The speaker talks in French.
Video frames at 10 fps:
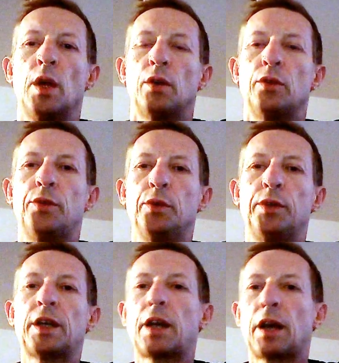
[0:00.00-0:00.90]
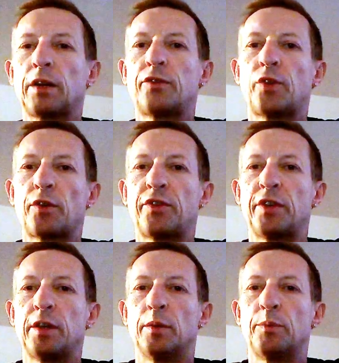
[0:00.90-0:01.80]
de déclarer
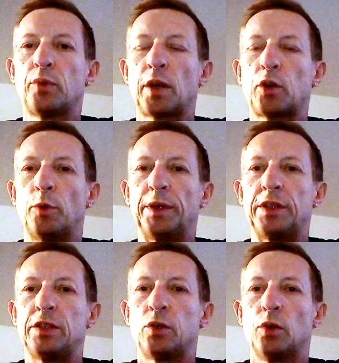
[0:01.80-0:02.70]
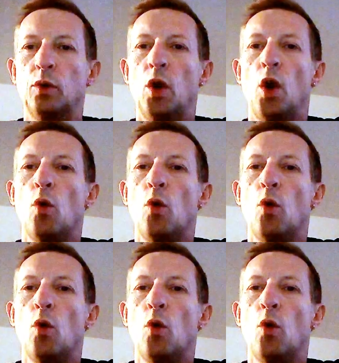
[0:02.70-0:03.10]
forfait pour la compétition